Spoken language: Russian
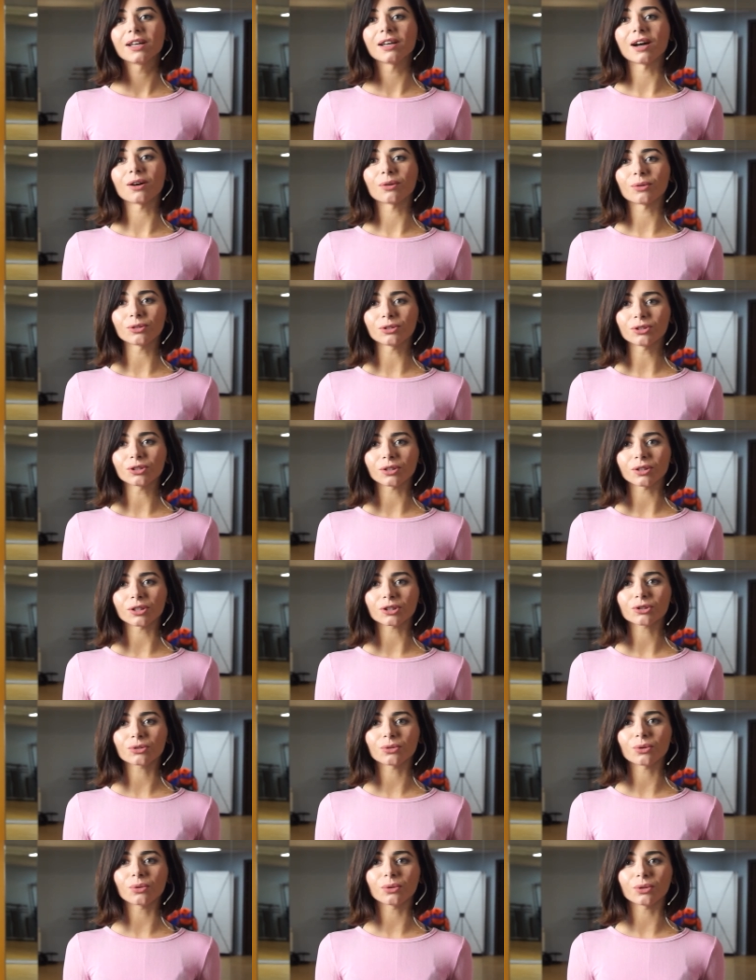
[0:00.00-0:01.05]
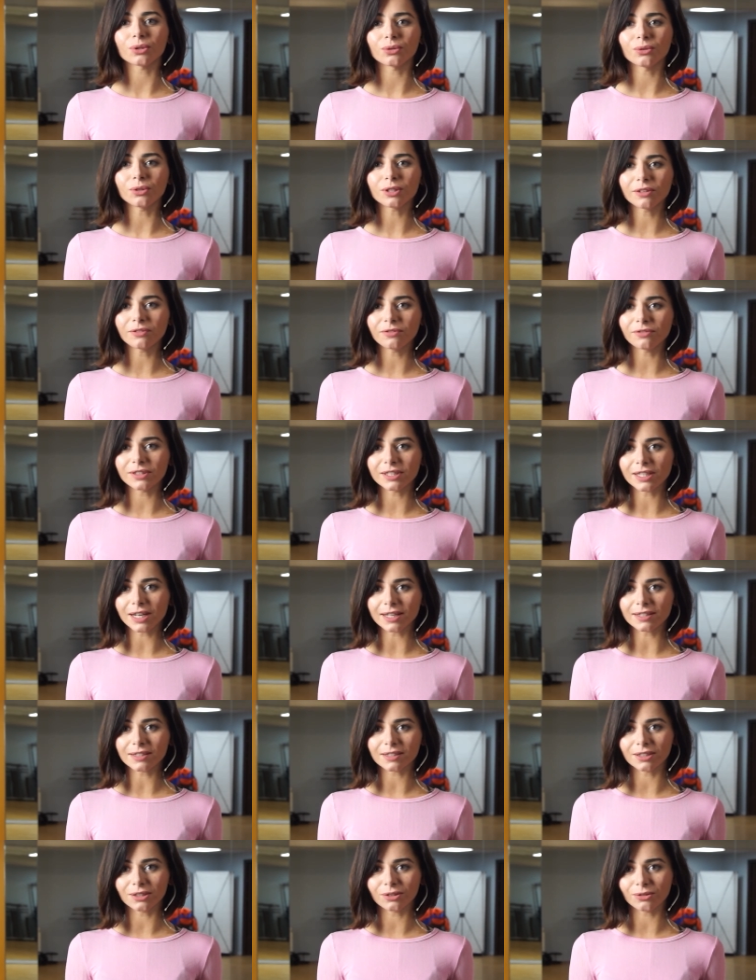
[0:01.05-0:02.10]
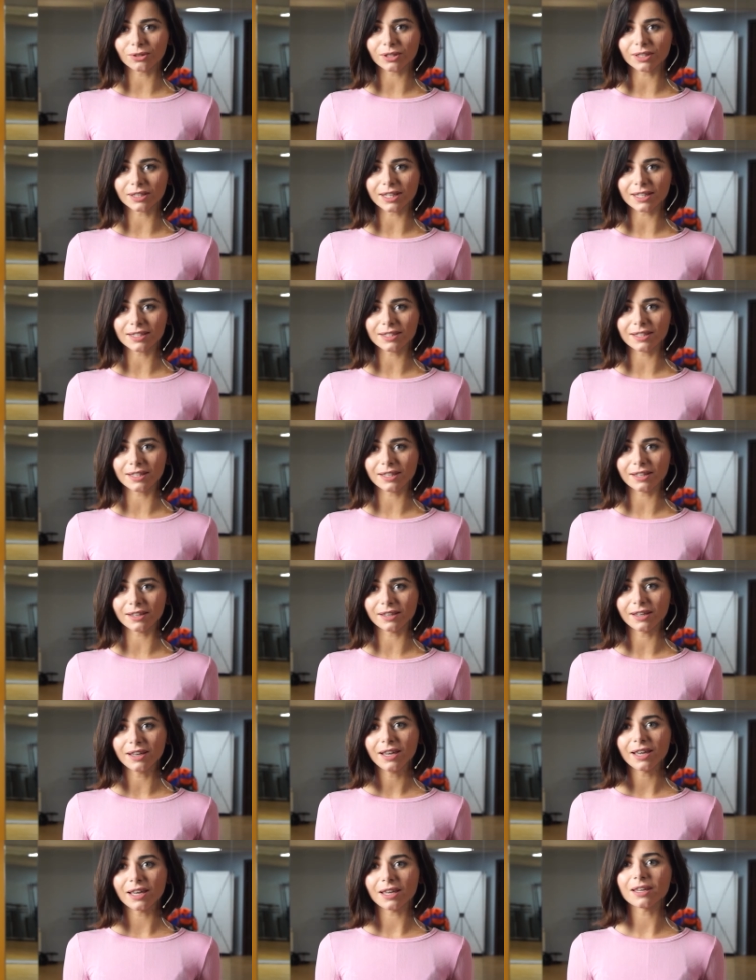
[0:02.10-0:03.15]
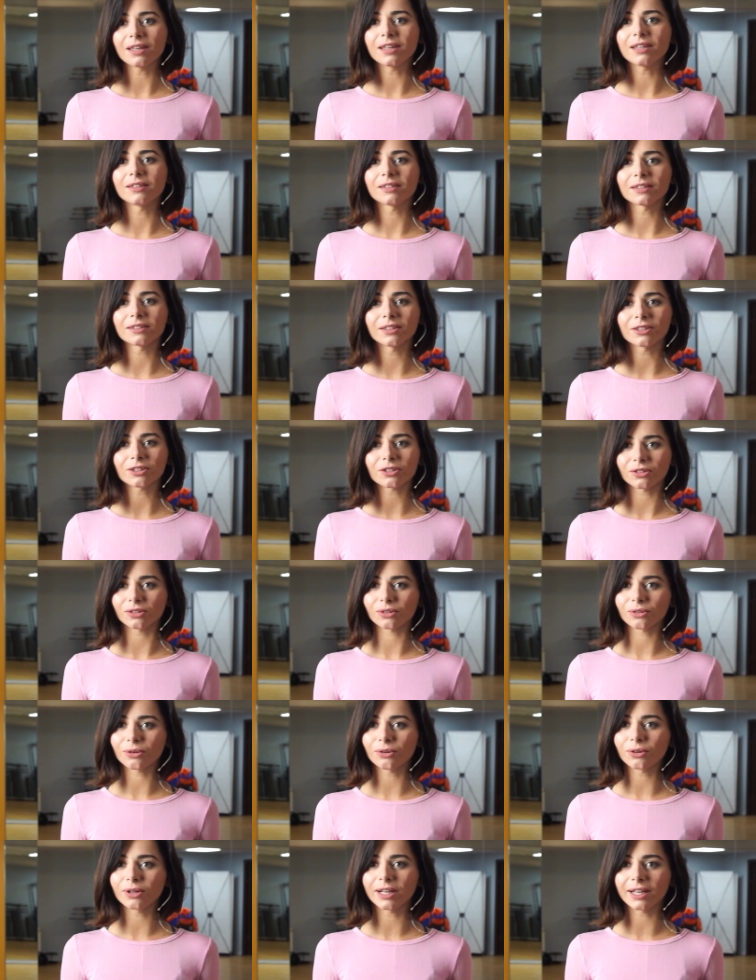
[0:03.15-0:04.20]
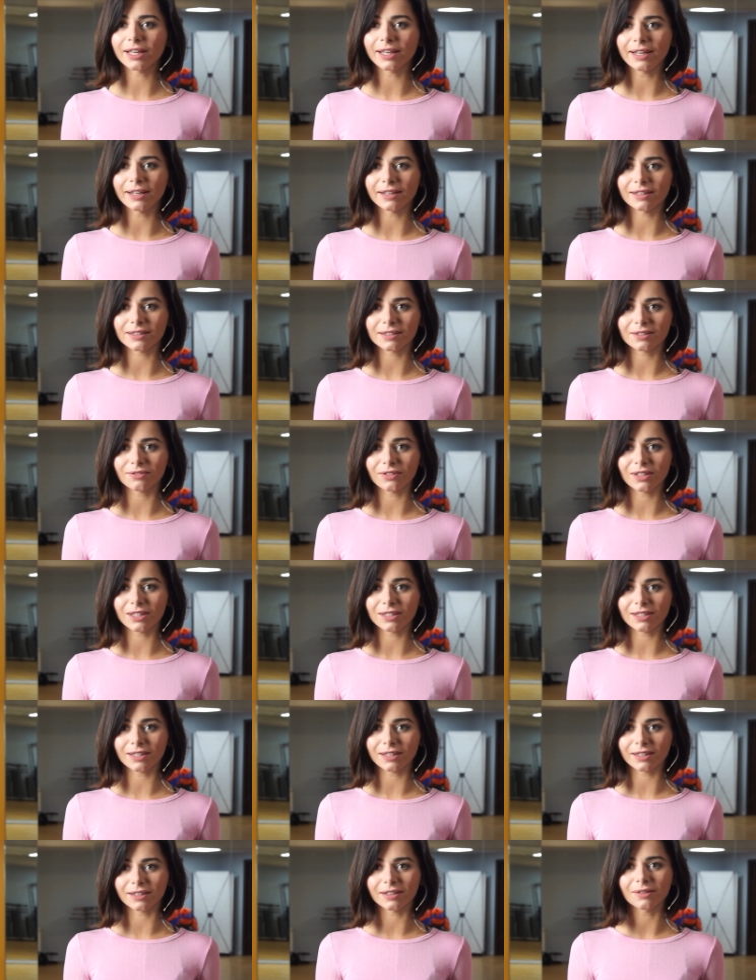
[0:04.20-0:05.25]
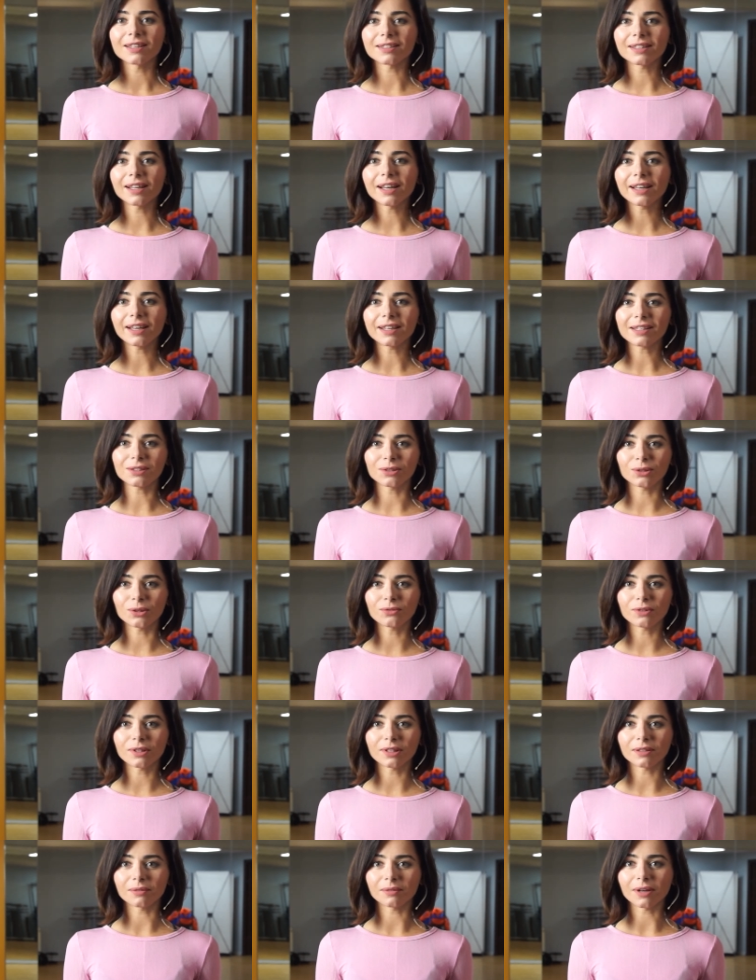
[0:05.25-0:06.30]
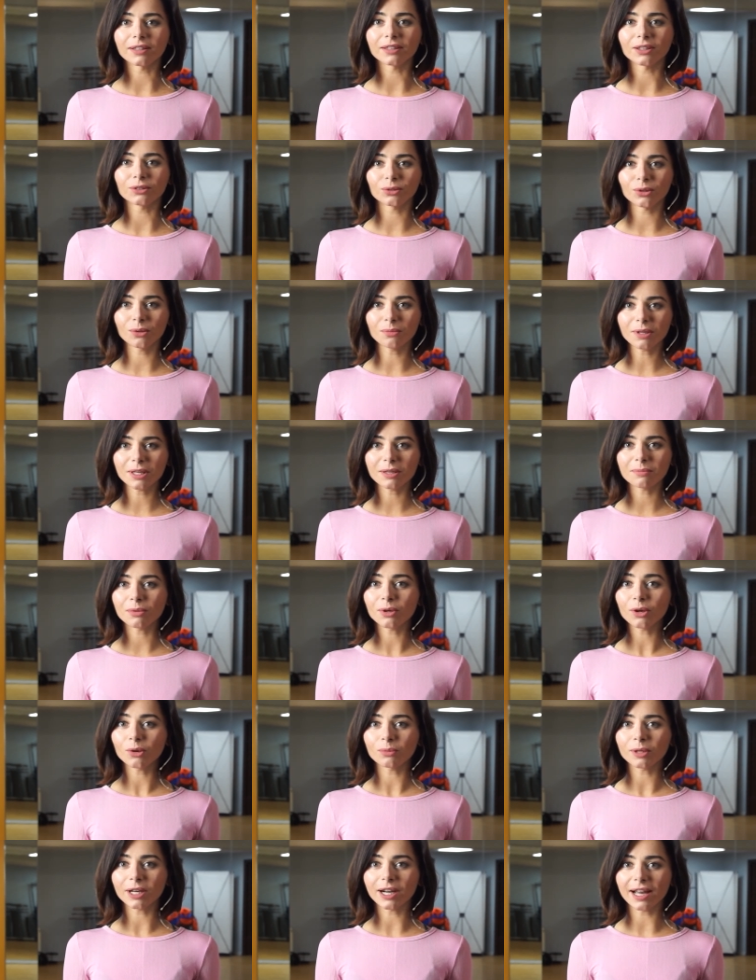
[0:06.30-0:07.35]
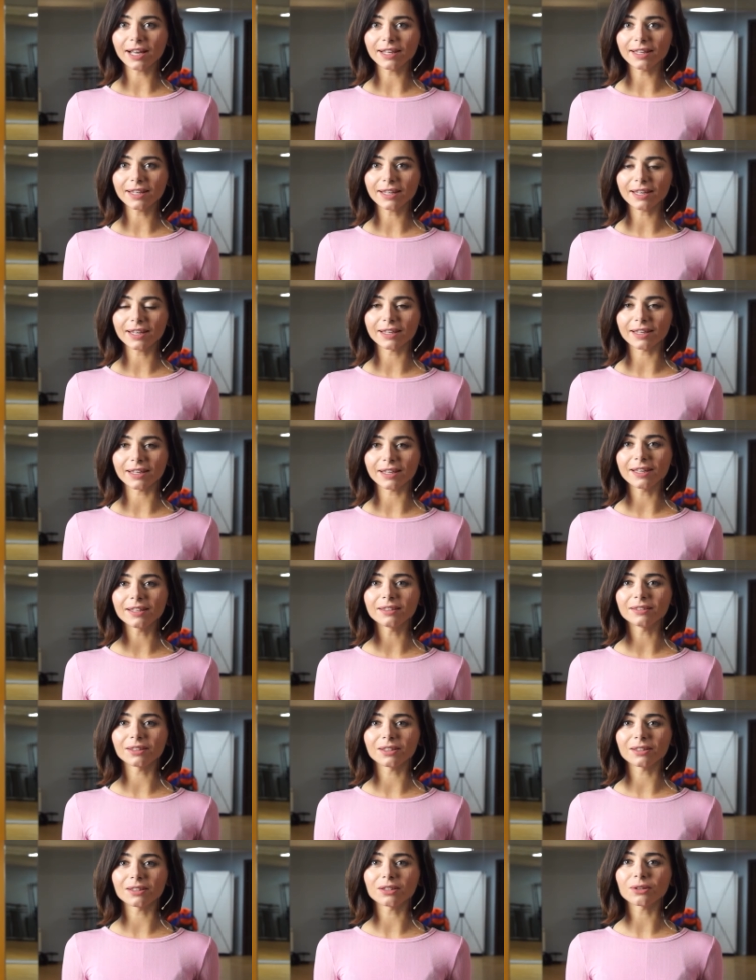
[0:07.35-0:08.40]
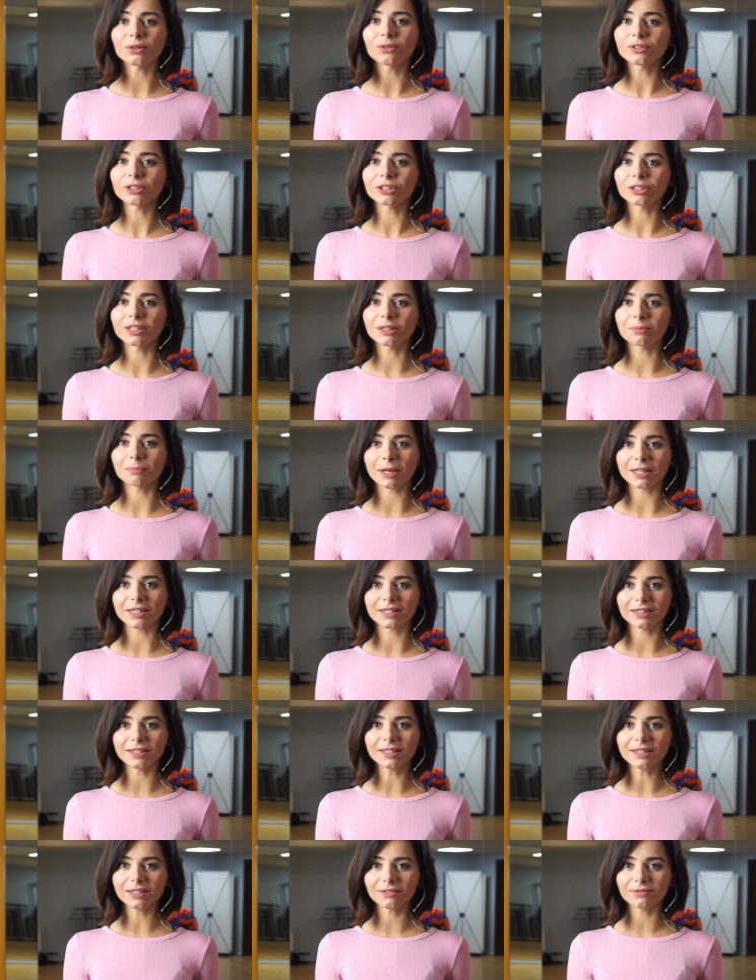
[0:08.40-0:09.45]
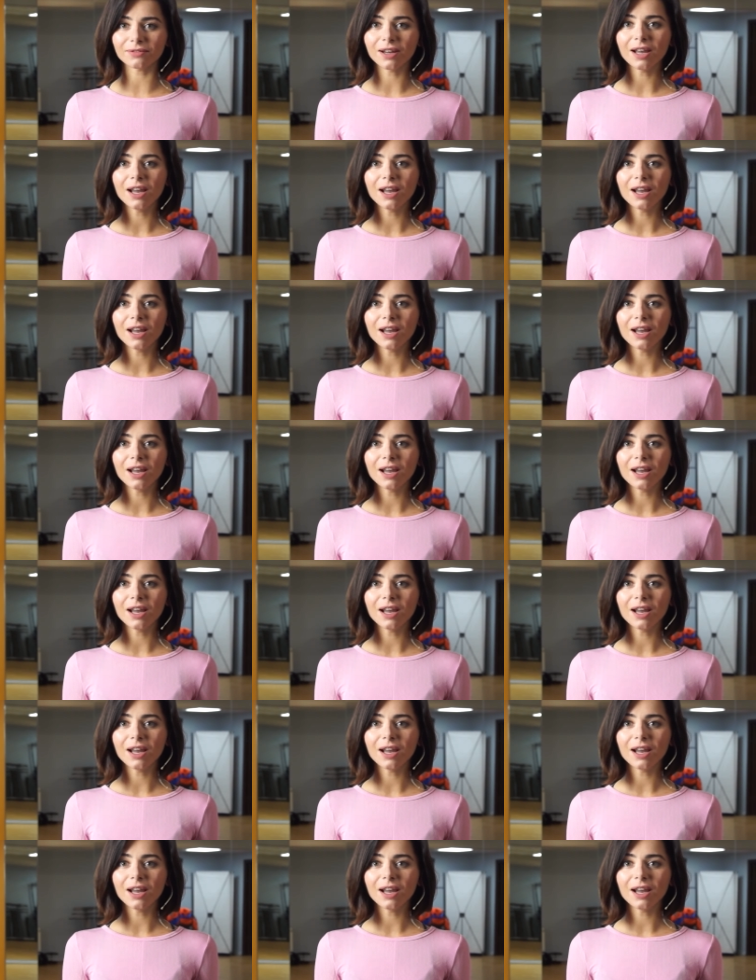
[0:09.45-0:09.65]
окончила школу йоги в Федерации йоги России и International Yoga Alliance в Индии. Зная основы анатомии, биомеханики и тренировочных процессов,